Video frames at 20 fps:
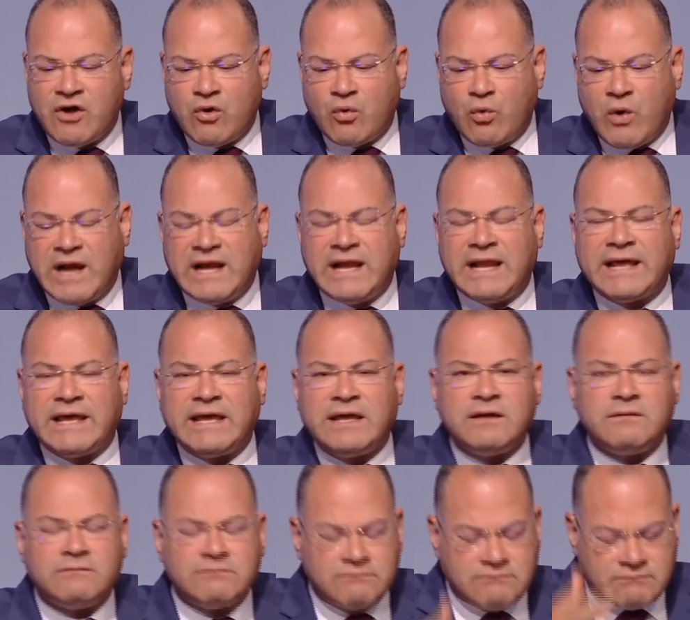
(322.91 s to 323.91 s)
وهنلغيه
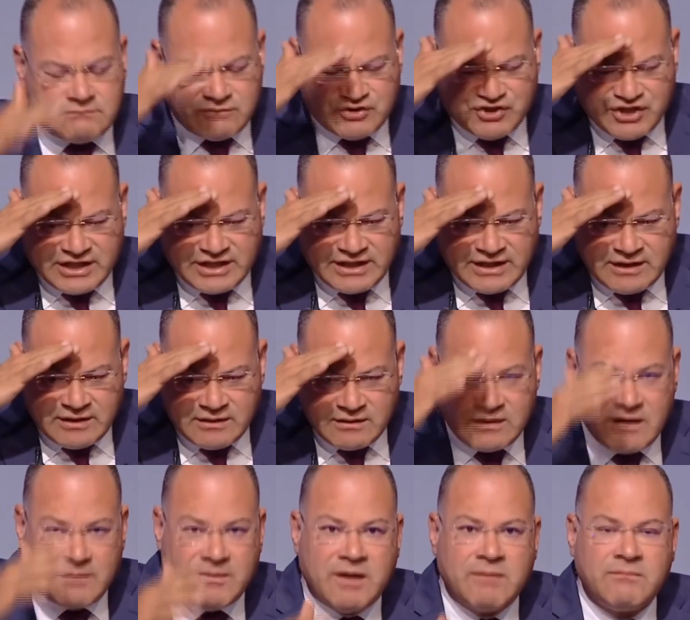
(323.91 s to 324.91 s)
شاكرين
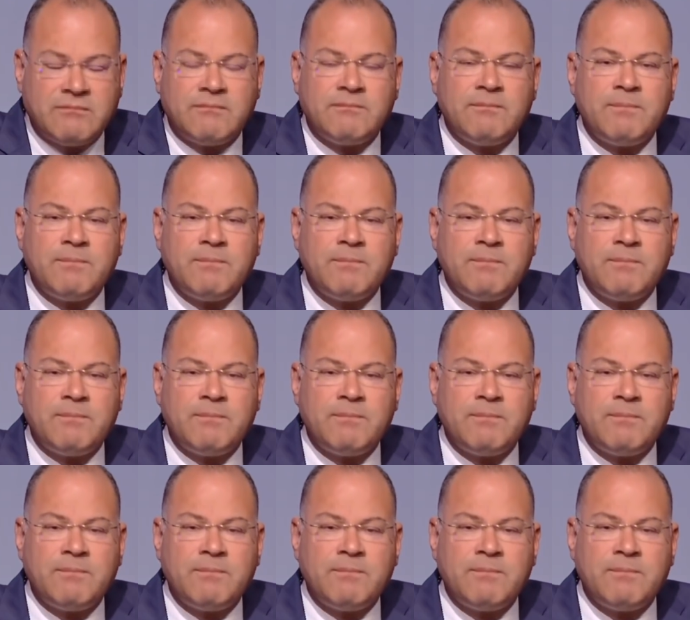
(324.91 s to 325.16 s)
تمام